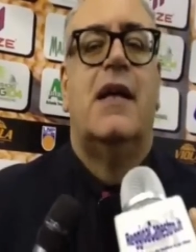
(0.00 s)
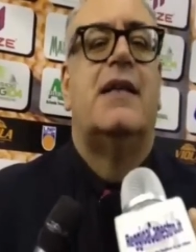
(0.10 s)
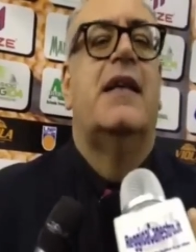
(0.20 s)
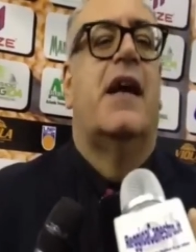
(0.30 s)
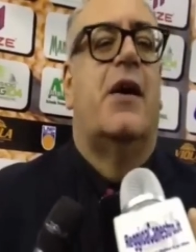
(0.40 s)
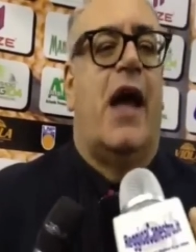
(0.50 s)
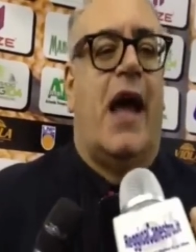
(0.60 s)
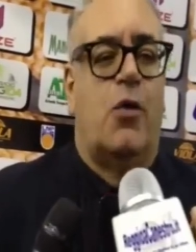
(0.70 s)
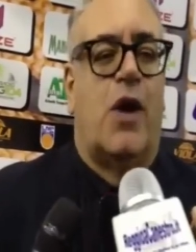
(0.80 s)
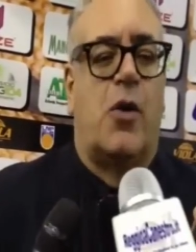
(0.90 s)
Latina
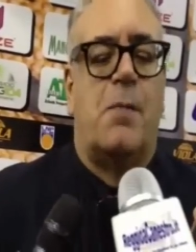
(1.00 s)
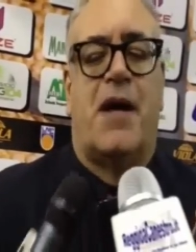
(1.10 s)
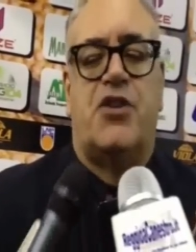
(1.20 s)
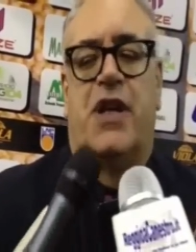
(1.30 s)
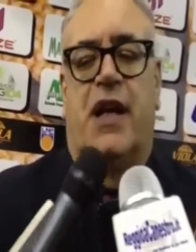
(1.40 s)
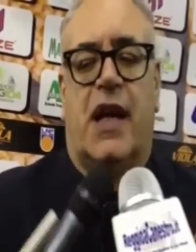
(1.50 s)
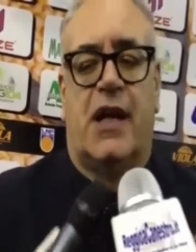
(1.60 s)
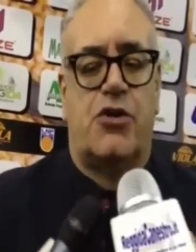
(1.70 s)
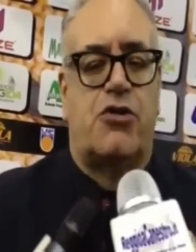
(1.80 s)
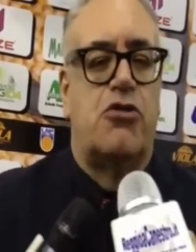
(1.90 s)
è una compagine che
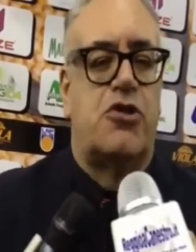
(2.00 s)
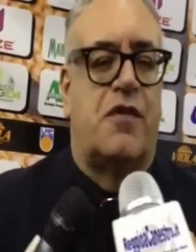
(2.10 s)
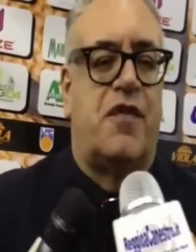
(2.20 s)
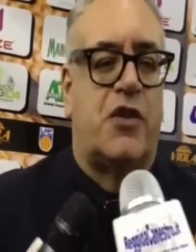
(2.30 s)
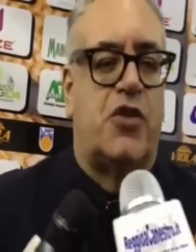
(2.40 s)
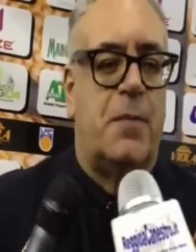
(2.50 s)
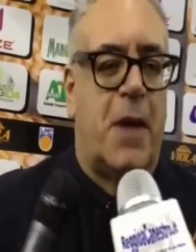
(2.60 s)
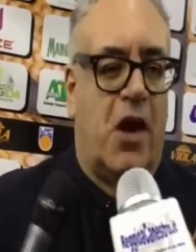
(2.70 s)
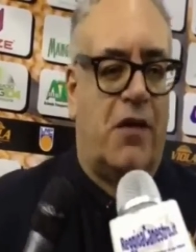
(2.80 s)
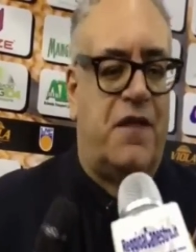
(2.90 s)
l'anno scorso ha fatto i
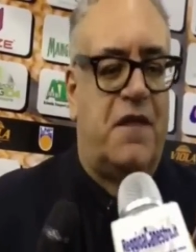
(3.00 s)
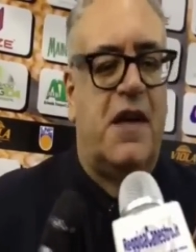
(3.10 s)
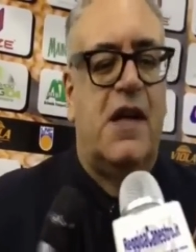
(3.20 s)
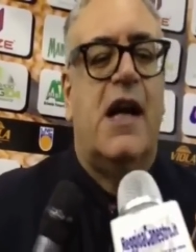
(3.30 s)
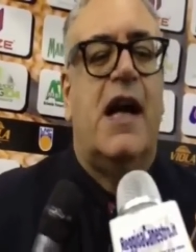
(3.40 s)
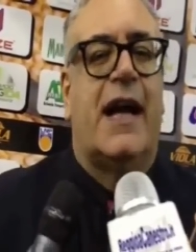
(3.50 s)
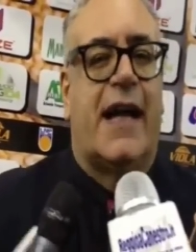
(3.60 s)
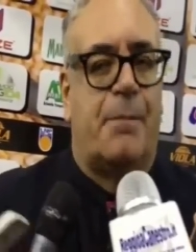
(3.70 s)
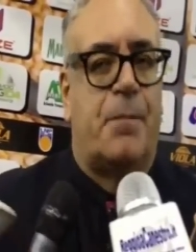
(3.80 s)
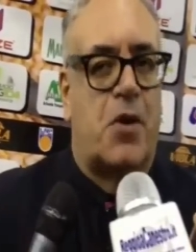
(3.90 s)
playoff
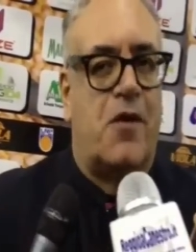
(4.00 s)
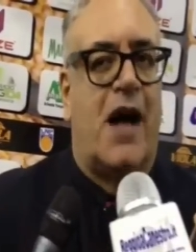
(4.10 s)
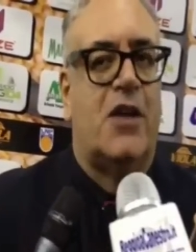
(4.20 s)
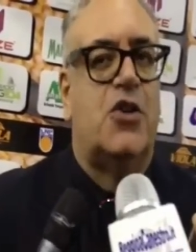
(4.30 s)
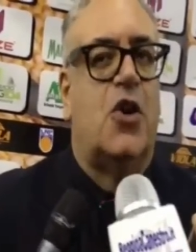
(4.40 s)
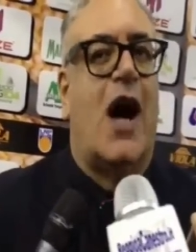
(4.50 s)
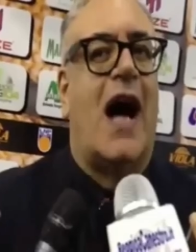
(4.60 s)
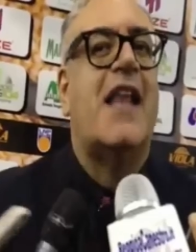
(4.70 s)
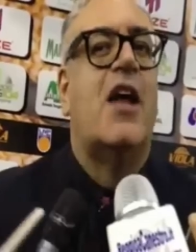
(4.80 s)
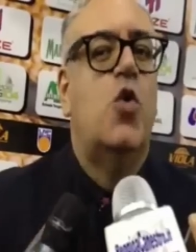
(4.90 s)
e che ha provato
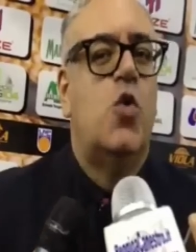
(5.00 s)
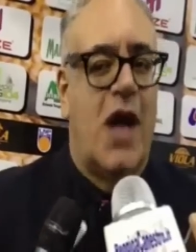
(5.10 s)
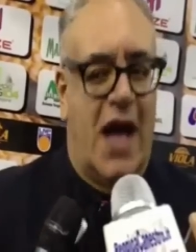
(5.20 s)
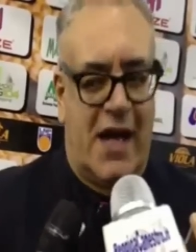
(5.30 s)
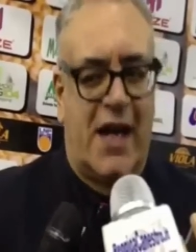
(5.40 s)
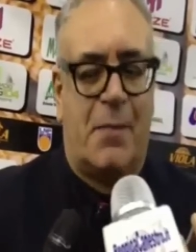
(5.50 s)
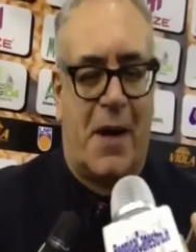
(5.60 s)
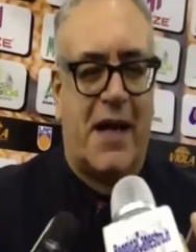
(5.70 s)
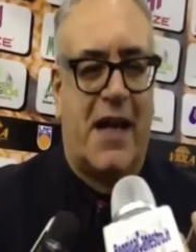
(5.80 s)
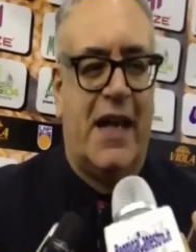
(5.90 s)
ad allungare la
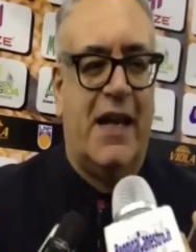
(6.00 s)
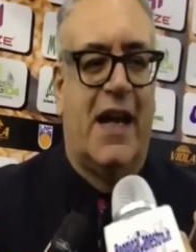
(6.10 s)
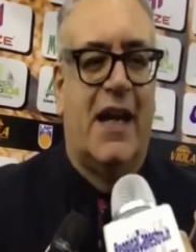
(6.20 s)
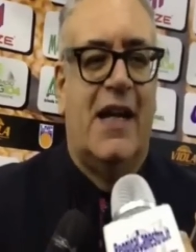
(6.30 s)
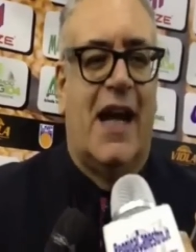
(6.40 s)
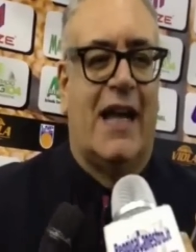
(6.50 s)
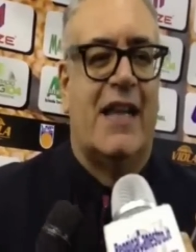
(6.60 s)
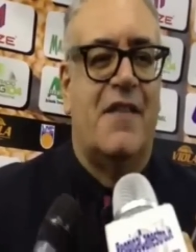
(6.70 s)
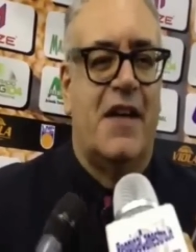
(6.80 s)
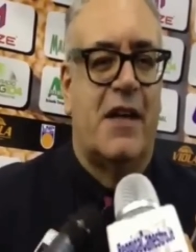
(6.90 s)
panchina
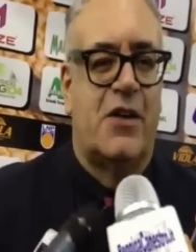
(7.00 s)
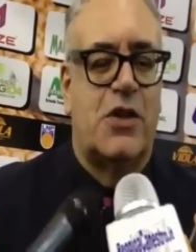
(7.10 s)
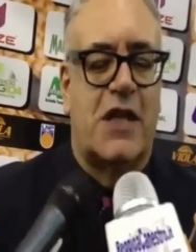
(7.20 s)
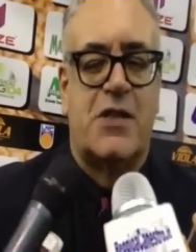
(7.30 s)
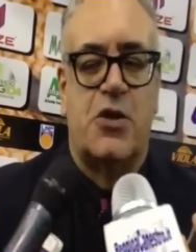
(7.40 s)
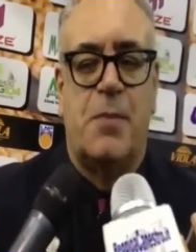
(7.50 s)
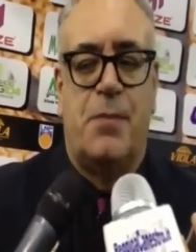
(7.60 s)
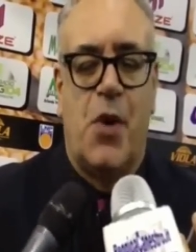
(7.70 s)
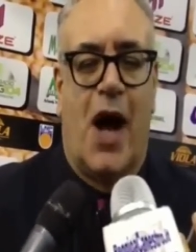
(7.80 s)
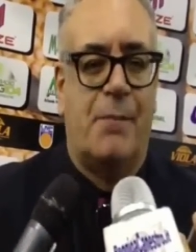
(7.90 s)
ad avere rotazioni
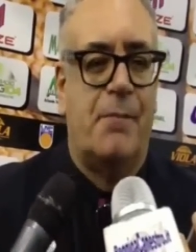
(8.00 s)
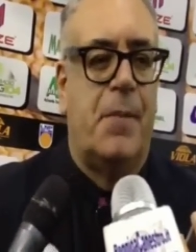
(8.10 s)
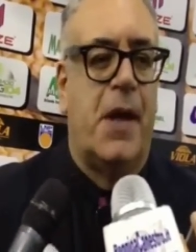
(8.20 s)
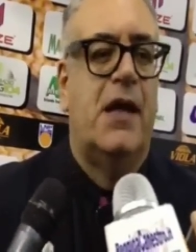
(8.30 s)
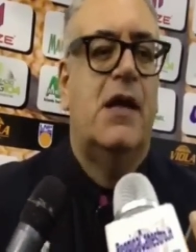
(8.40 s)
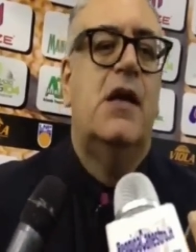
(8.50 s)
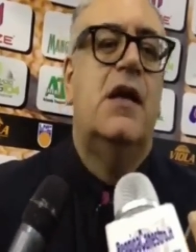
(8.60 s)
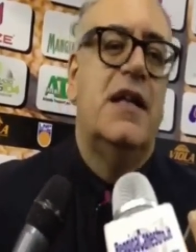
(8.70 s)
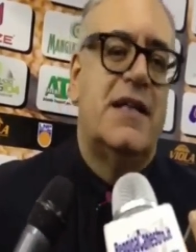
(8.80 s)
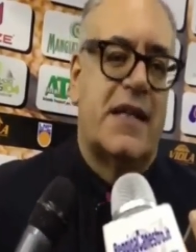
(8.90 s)
più ampie
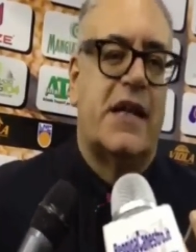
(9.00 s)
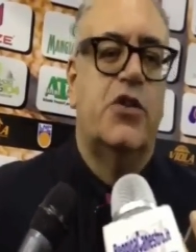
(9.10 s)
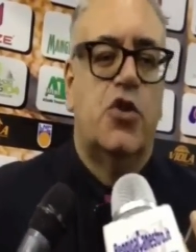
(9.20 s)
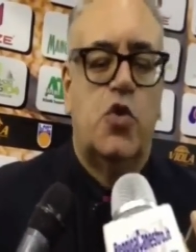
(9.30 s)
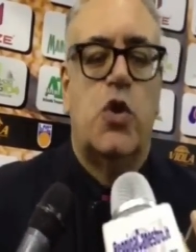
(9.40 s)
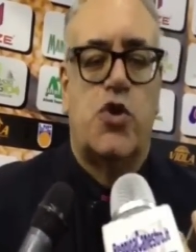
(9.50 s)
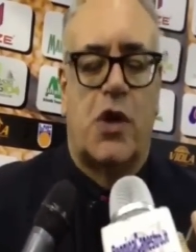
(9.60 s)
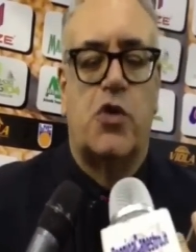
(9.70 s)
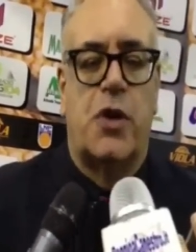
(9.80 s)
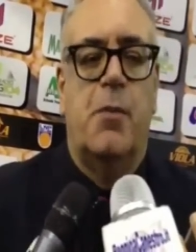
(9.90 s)
inserendo due
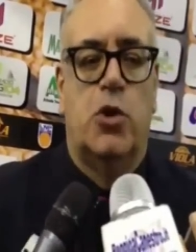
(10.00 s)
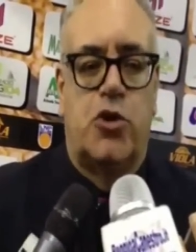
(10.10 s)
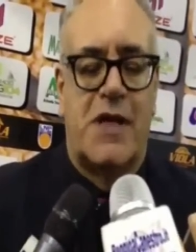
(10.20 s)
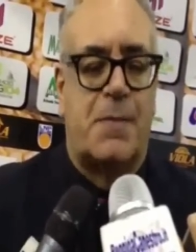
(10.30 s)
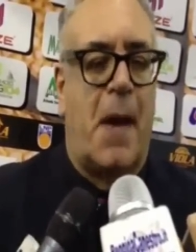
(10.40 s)
giocatori molto